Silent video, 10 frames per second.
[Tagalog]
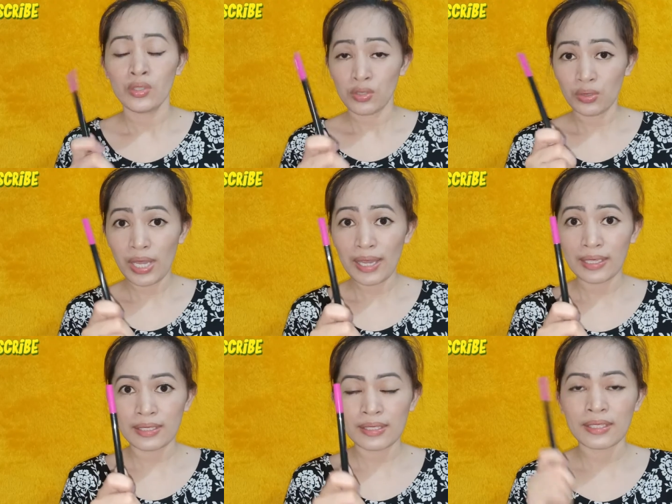So
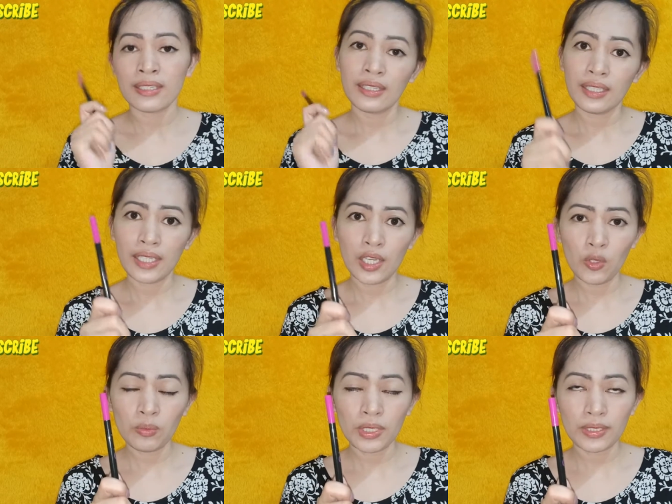guys, hindi na
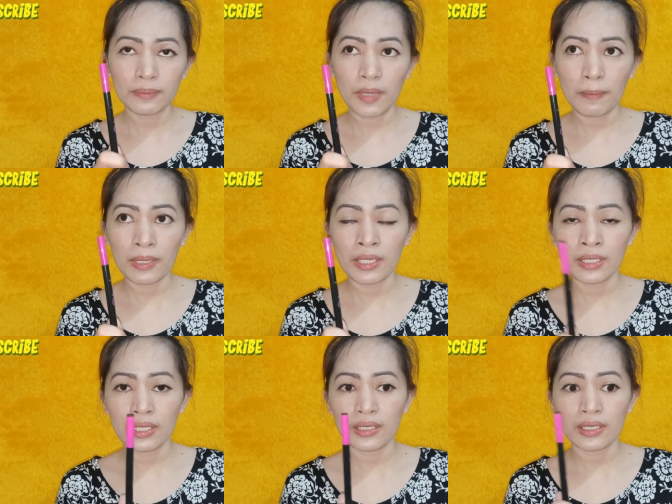ako
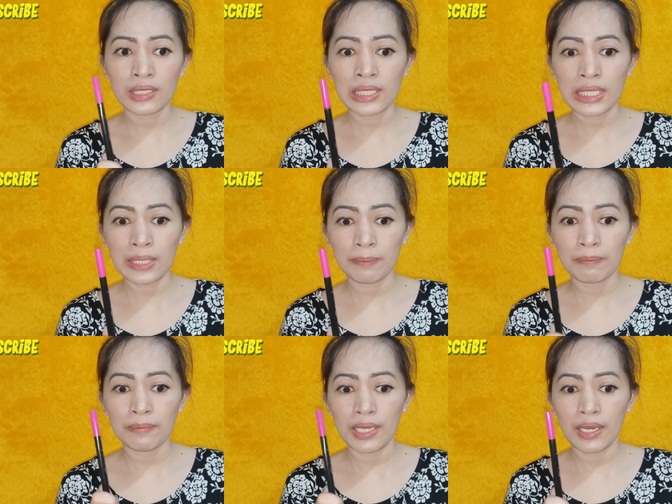magpapakita ng clip
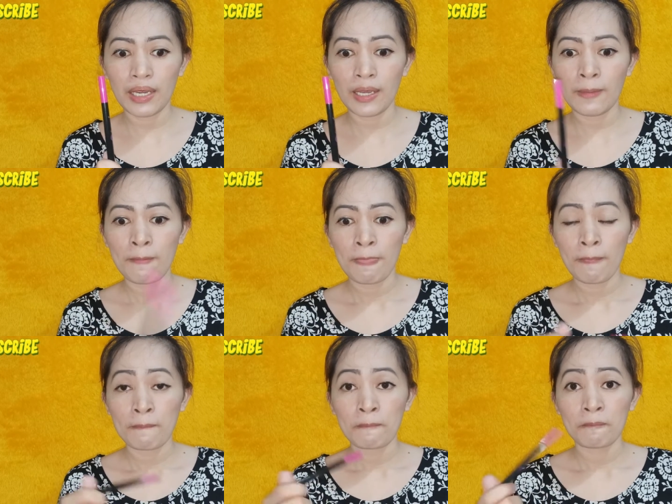na
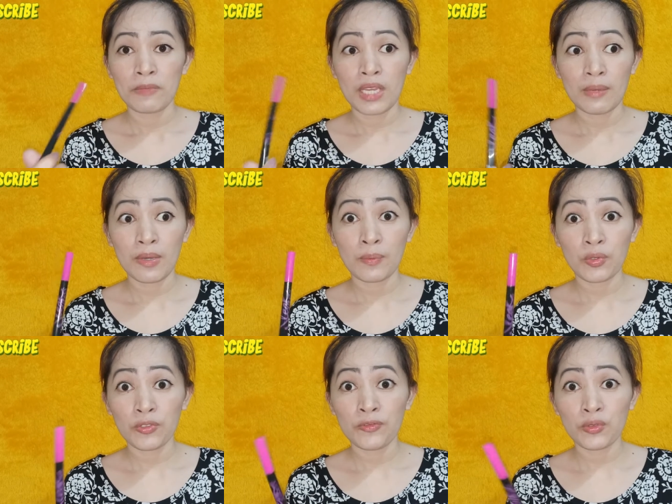na
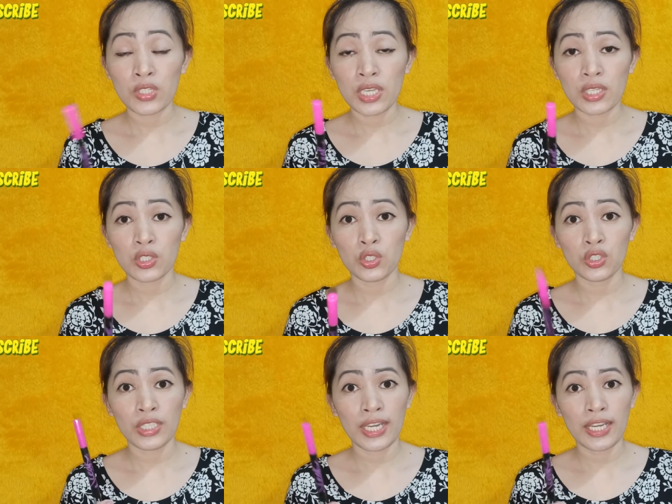ma-prove ko sa
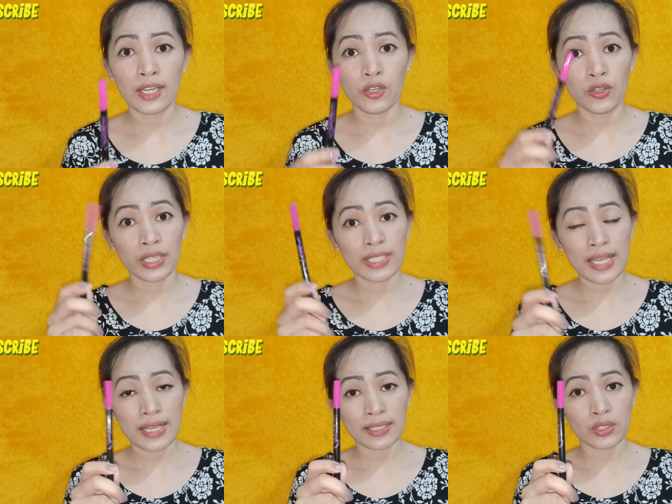inyo na okay
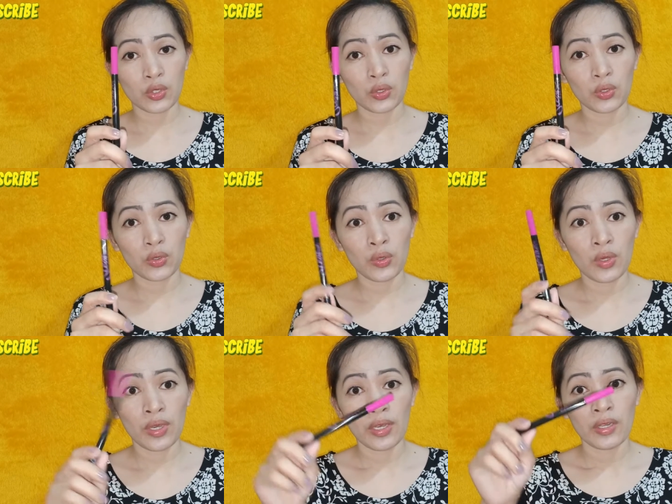sa akin tong
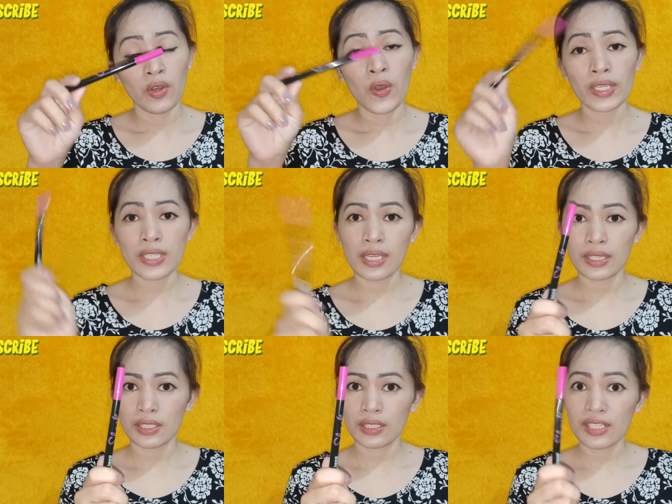okay sa,
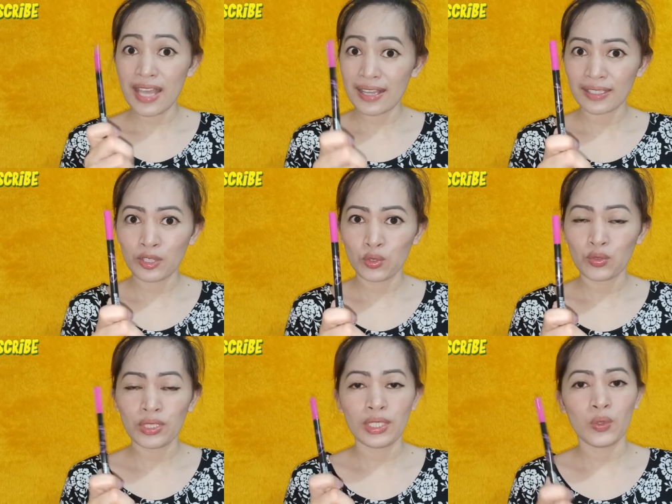sa akin
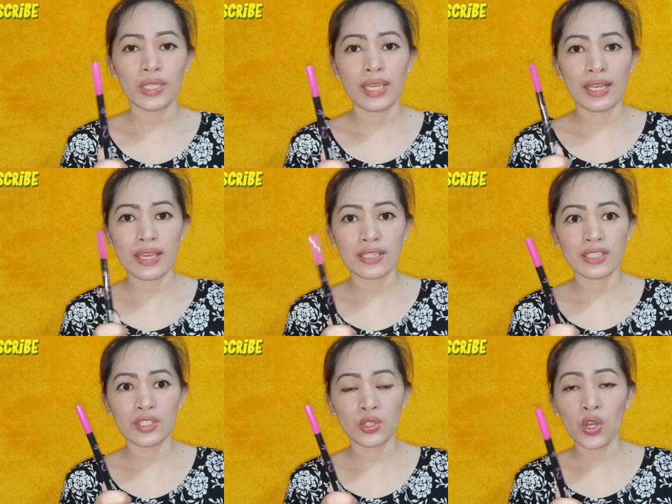tong liquid
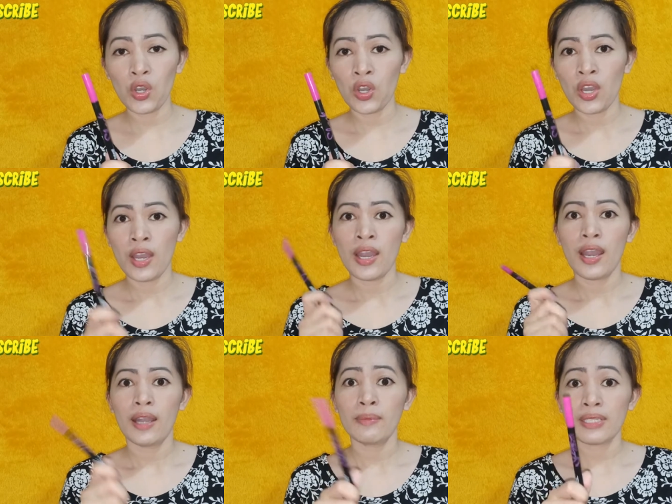eyeliner na to.
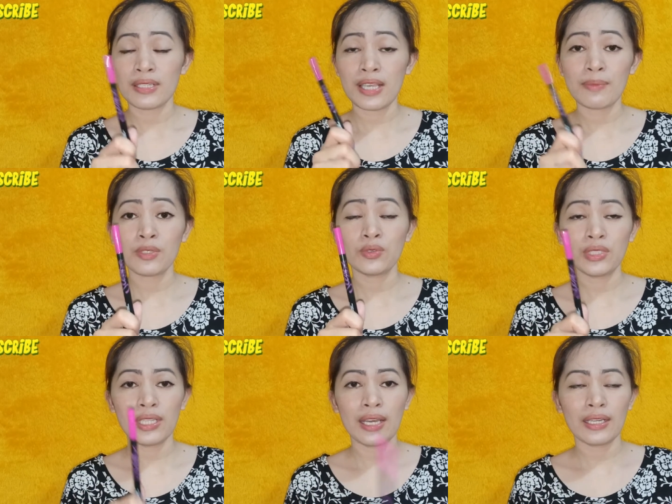Ang masasabi ko na
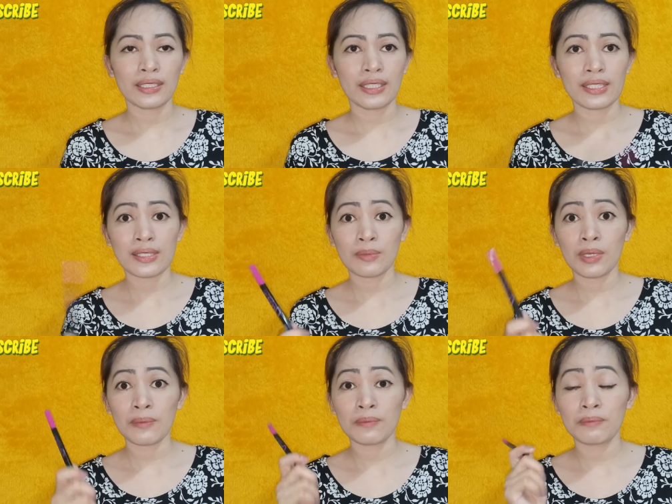lang is mag,
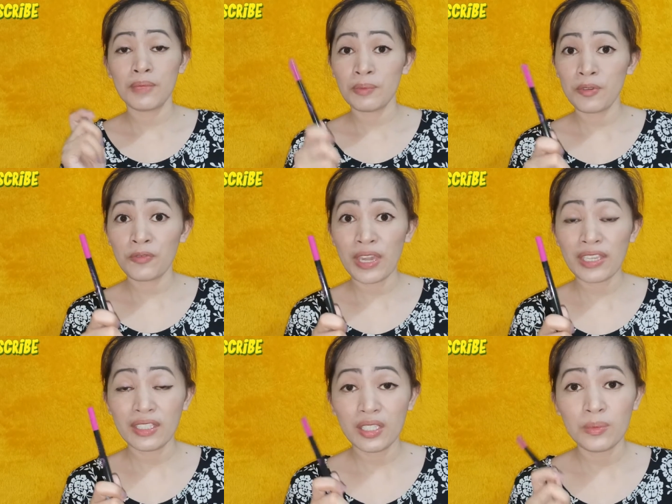
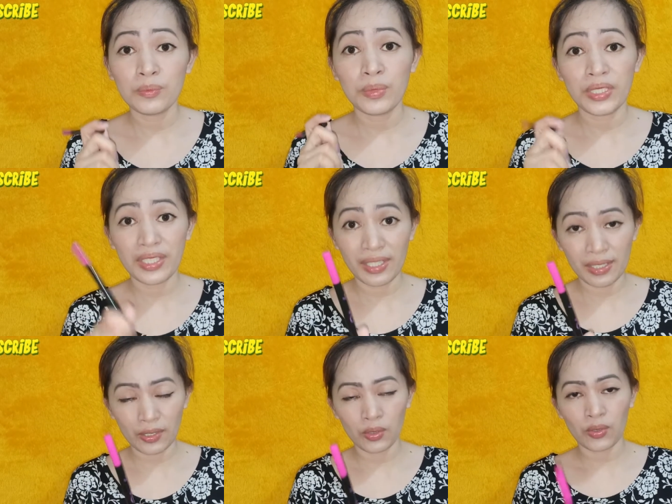magpa-final verdict
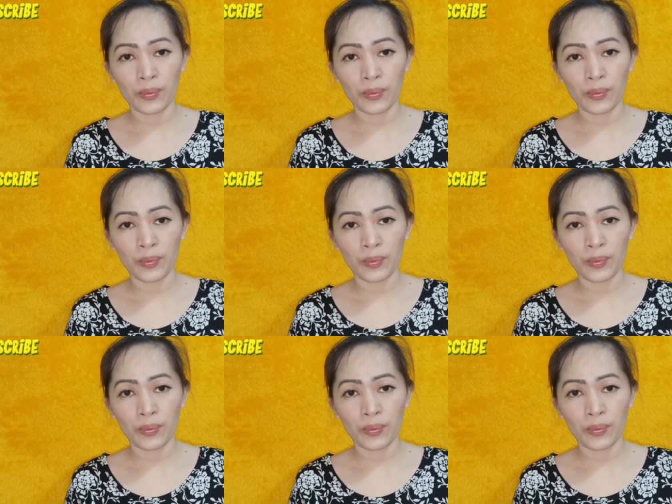ako.